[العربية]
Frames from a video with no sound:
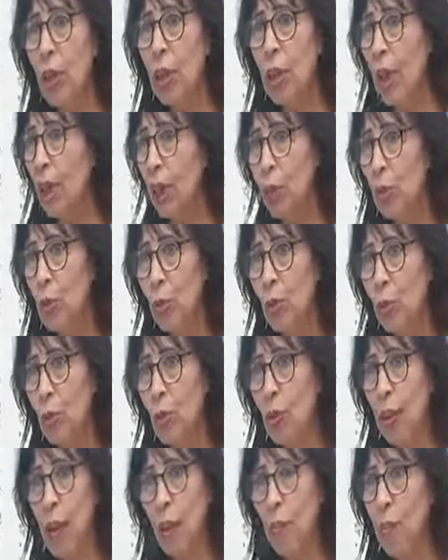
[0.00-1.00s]
فنحن
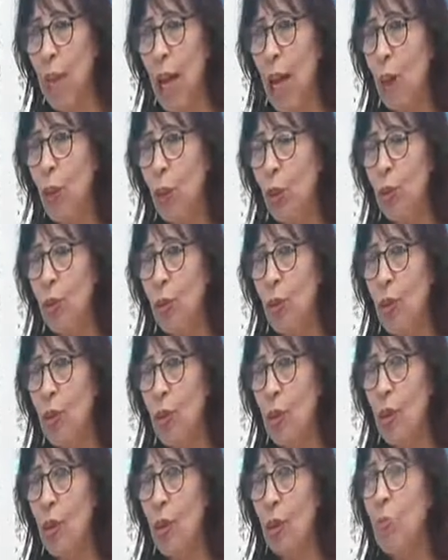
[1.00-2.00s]
لم نأخذ
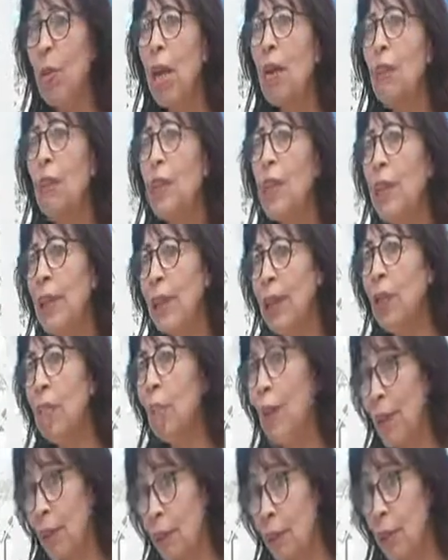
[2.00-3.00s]
ما فيه
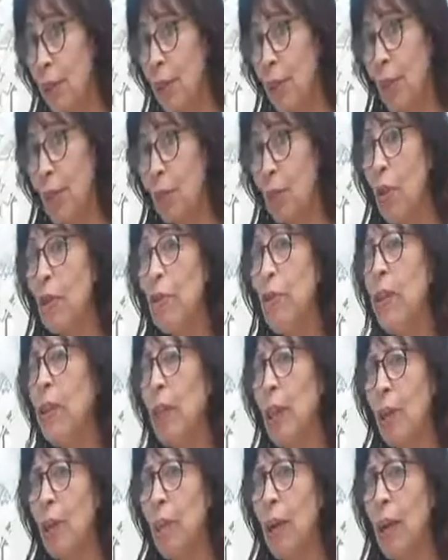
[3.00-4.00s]
عبر ما
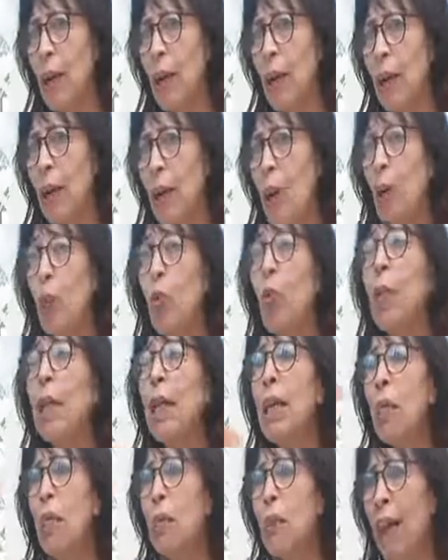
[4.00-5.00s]
فيه عبرة وما
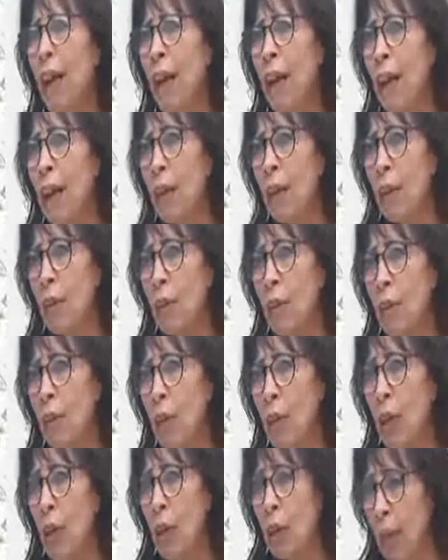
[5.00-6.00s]
نبني عليه
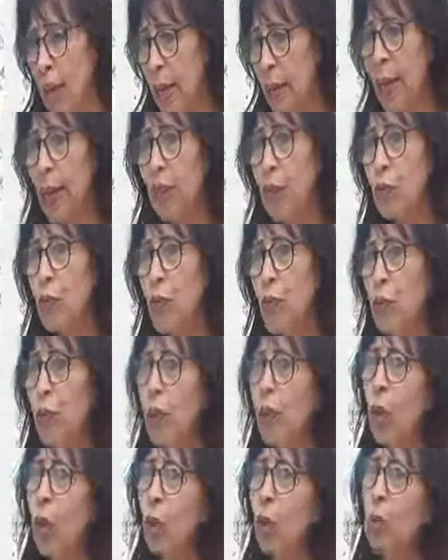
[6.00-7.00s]
لا نقف
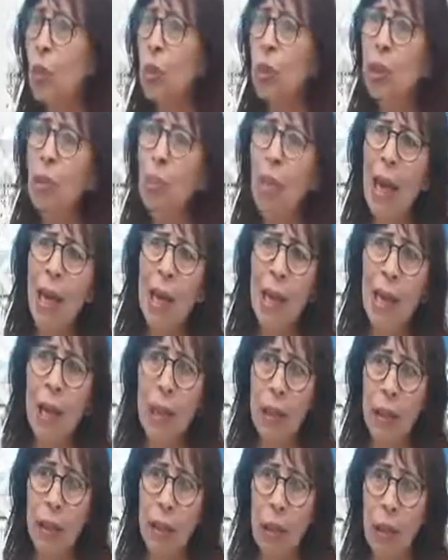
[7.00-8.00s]
عند حدود ما
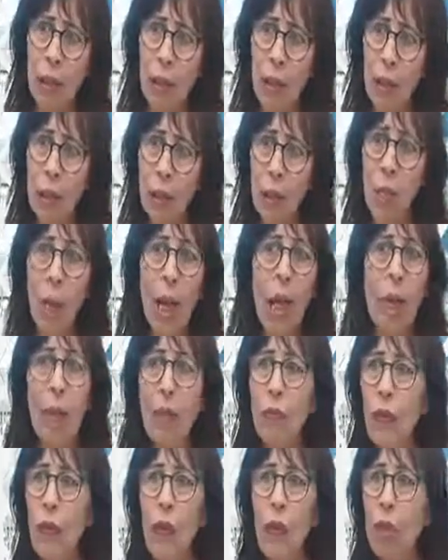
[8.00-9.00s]
أخذنا والا
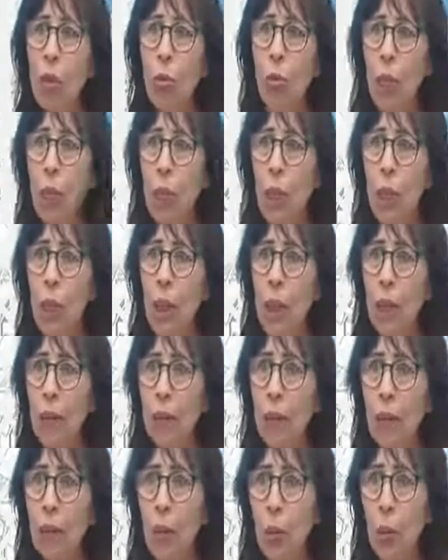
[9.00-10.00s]
فلن يكون هناك
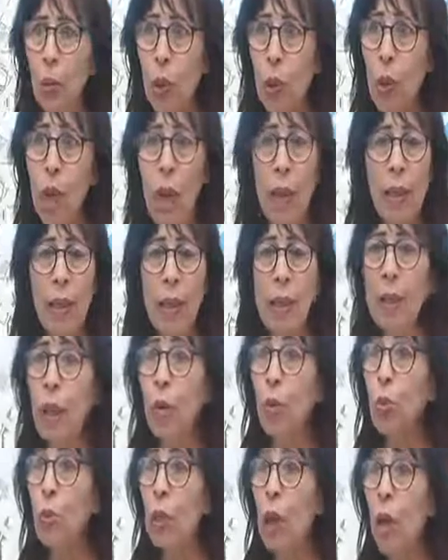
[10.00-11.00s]
تطور لن
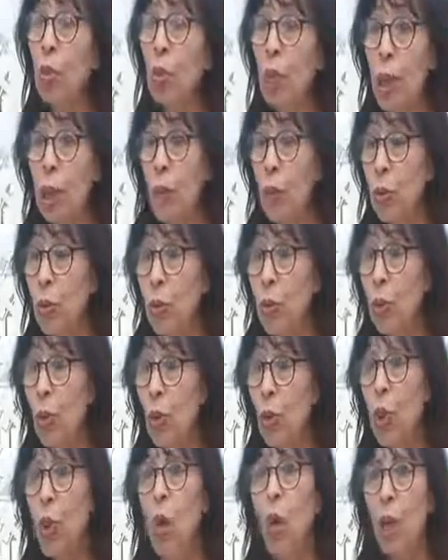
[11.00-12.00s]
يكون هناك
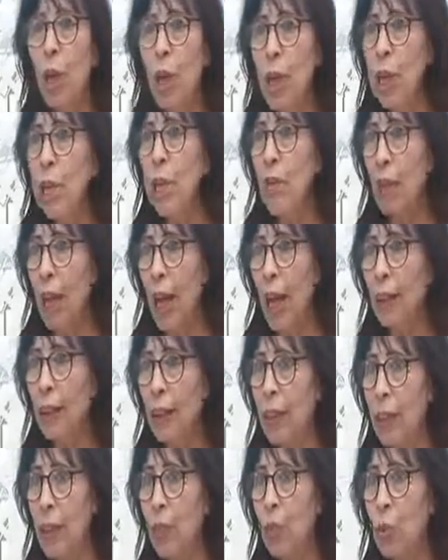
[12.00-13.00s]
نمو وهذا في
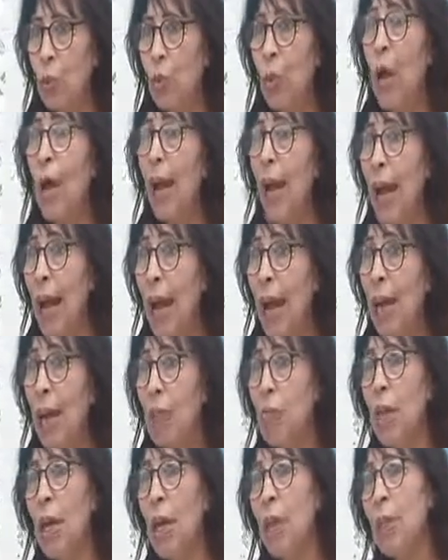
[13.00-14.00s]
حد ذاته
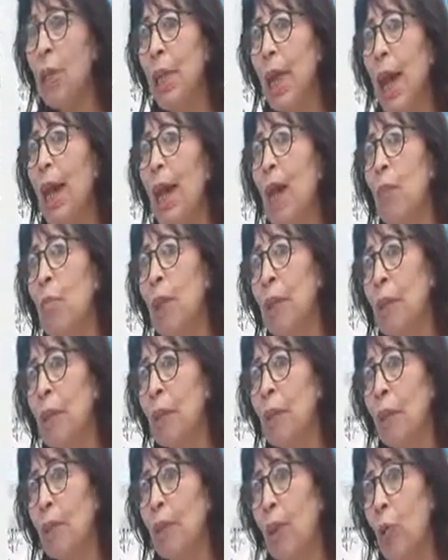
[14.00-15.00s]
عقبه من عقبات
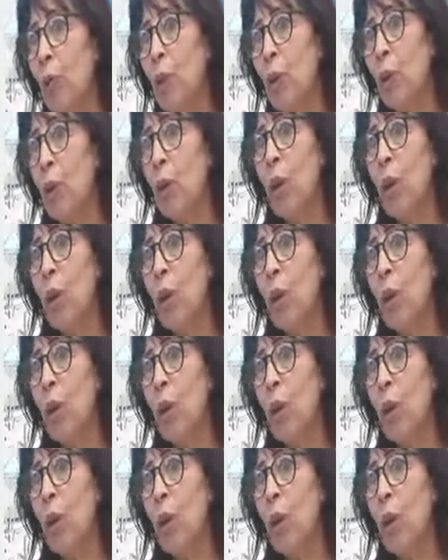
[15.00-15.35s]
التطور